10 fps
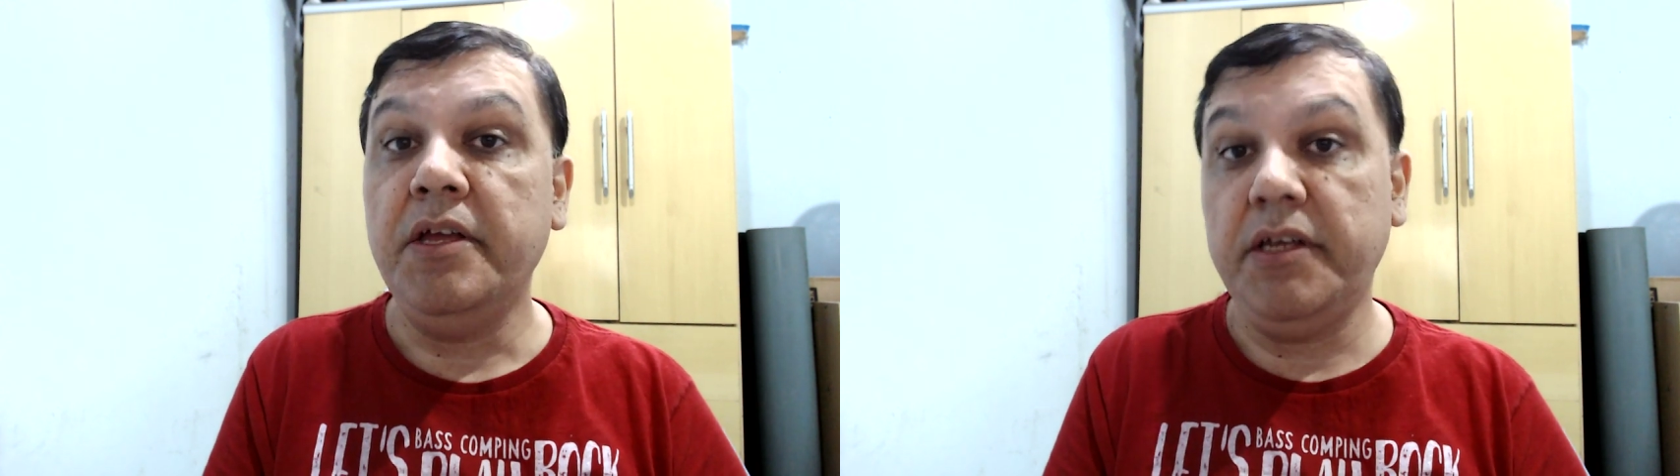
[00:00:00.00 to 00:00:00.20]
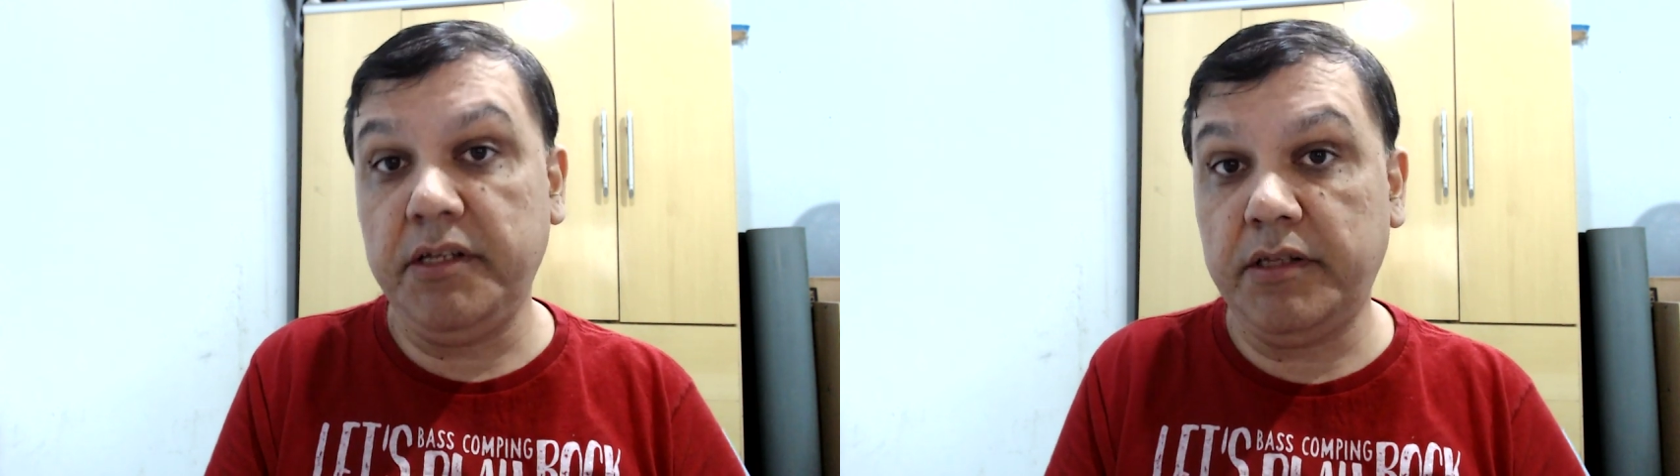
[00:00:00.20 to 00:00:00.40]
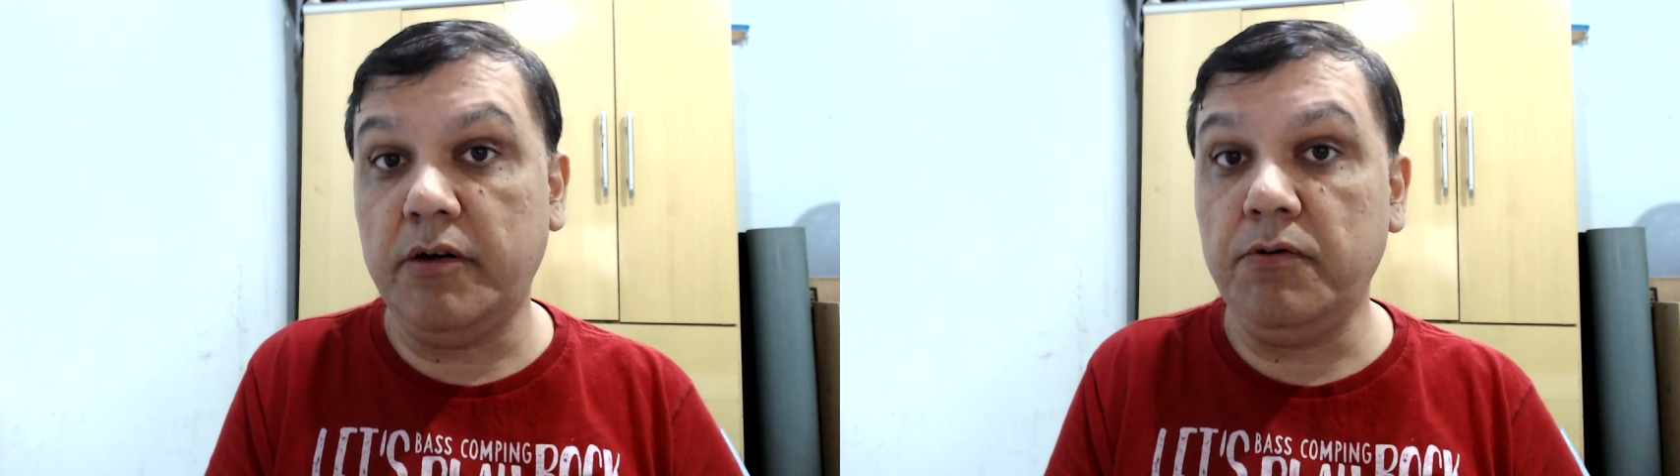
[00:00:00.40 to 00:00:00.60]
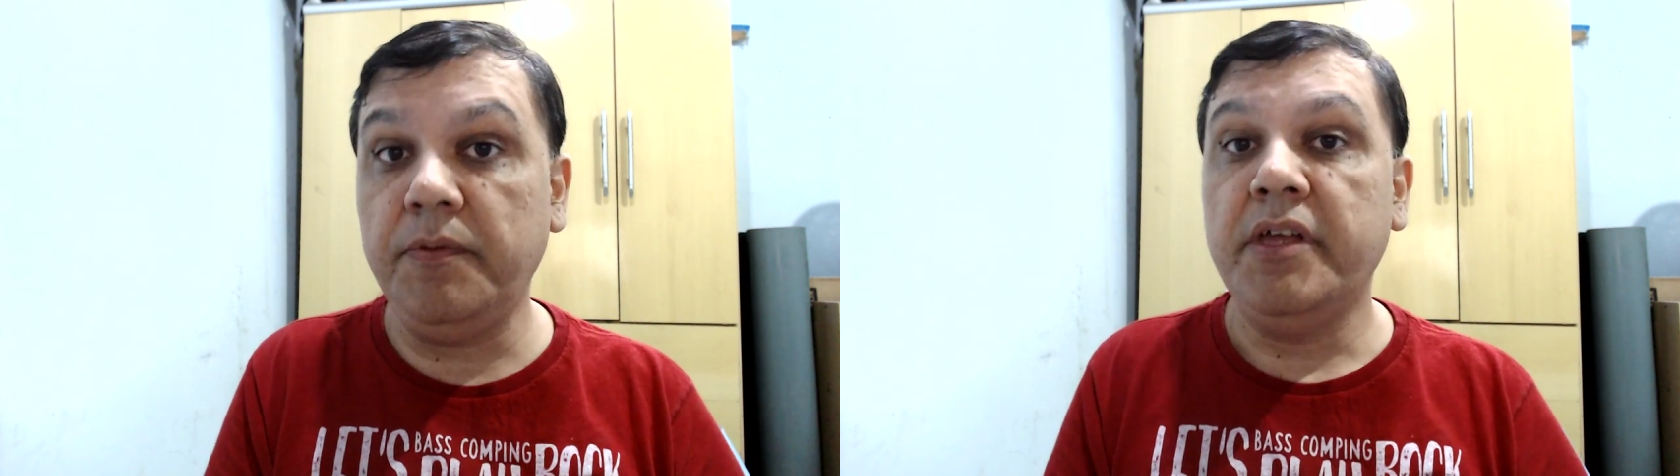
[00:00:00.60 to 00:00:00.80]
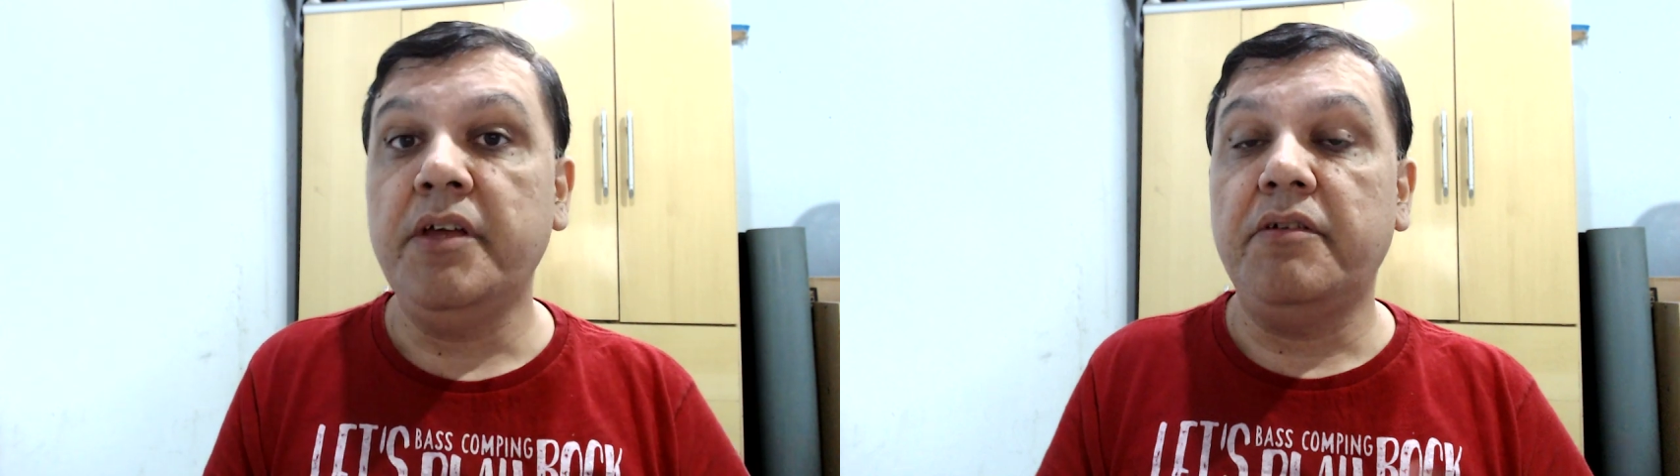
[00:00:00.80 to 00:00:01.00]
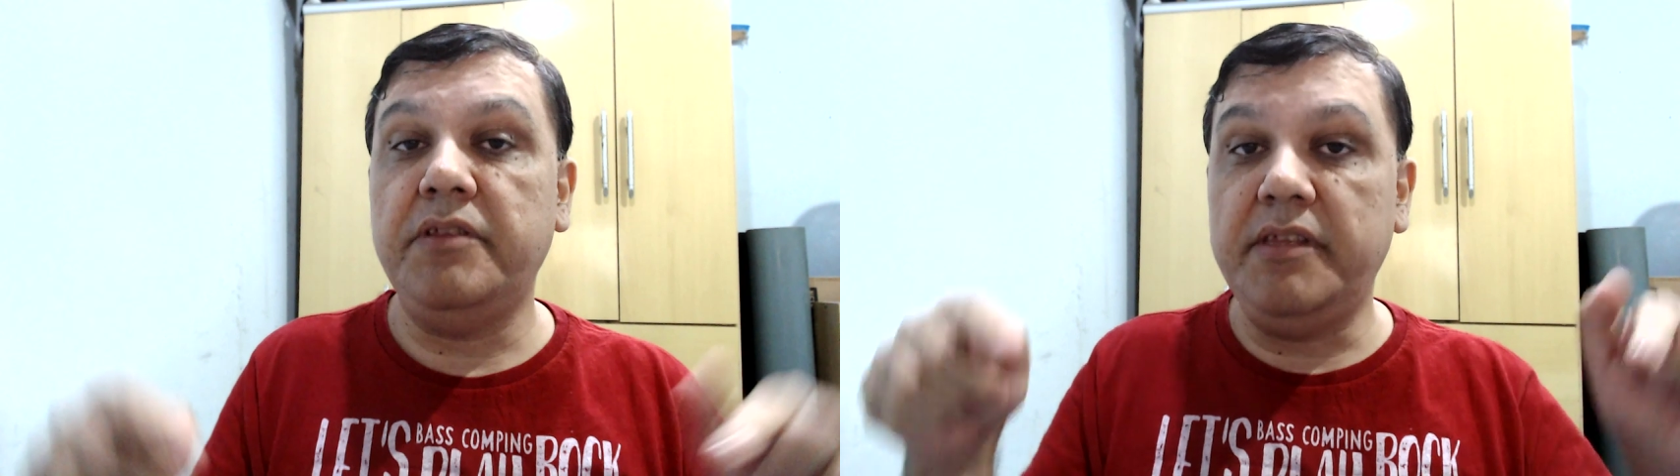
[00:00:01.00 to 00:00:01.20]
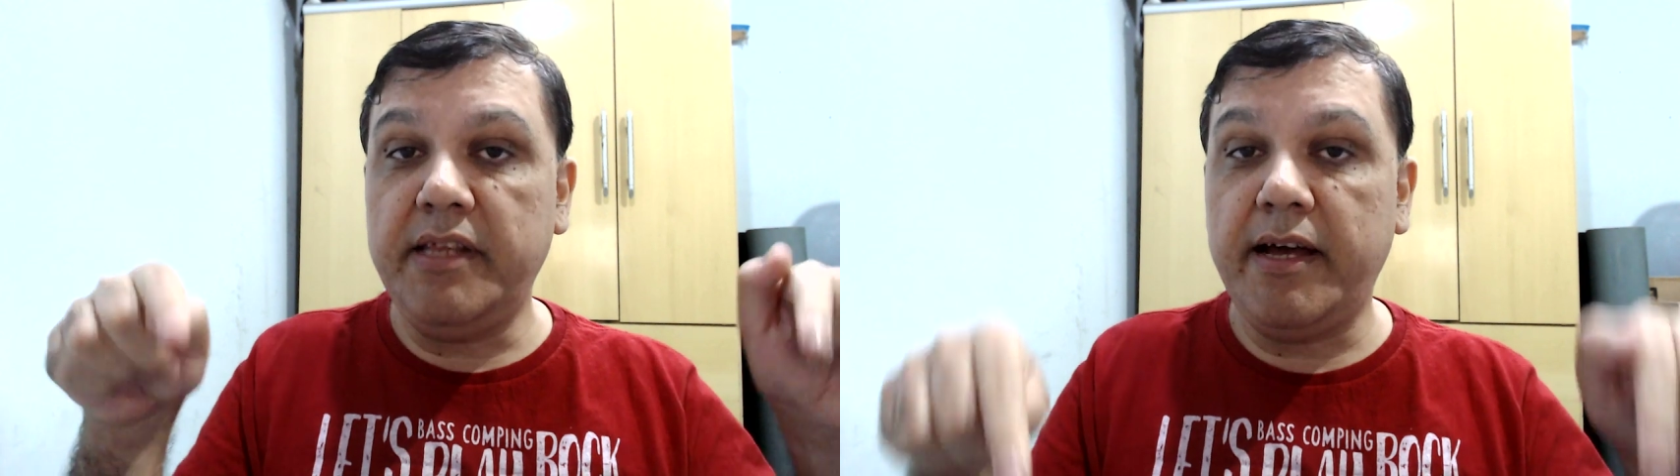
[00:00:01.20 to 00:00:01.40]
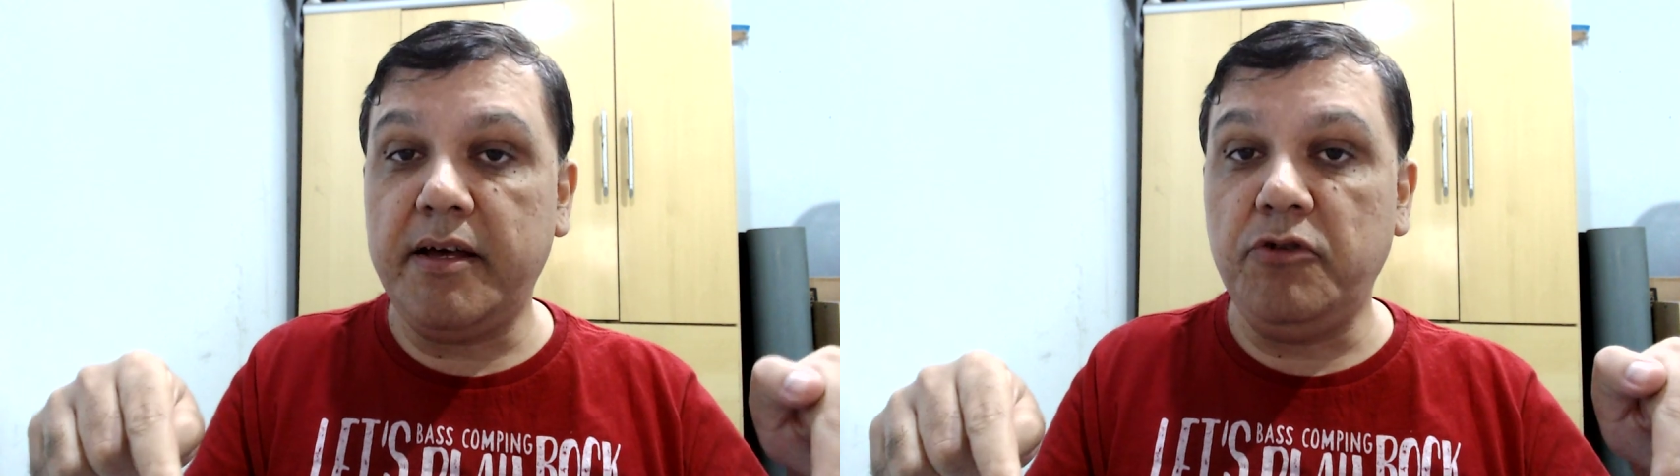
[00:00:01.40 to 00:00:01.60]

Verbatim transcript: Então, na,